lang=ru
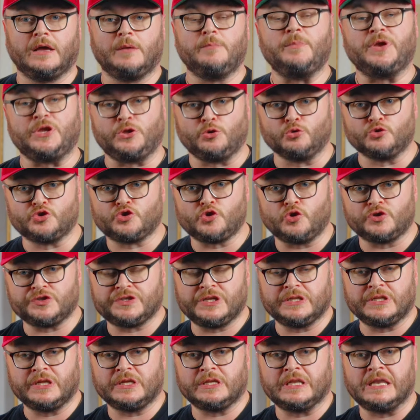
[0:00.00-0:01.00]
Меню
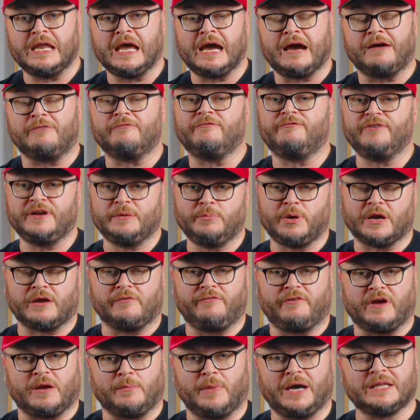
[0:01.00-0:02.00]
создано для выбора
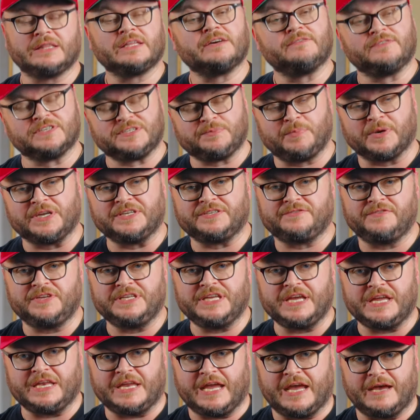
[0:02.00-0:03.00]
формата
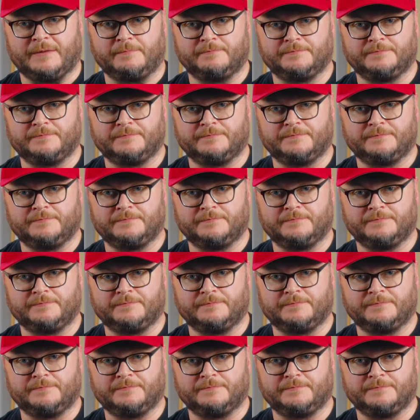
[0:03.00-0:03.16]
воспроизведения.